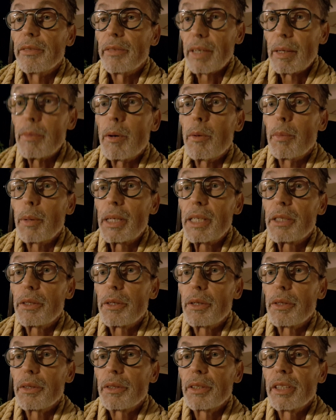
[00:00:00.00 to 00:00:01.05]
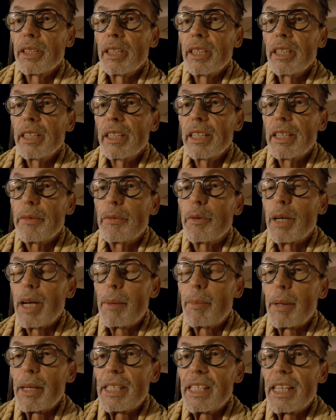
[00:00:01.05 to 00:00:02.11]
vraiment précieuse. Il faut la
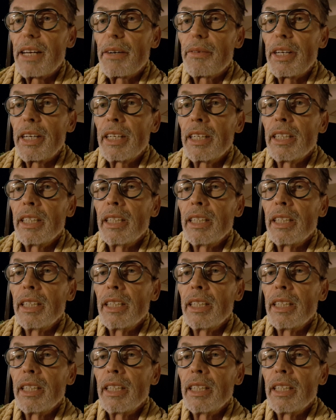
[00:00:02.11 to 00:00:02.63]
préserver.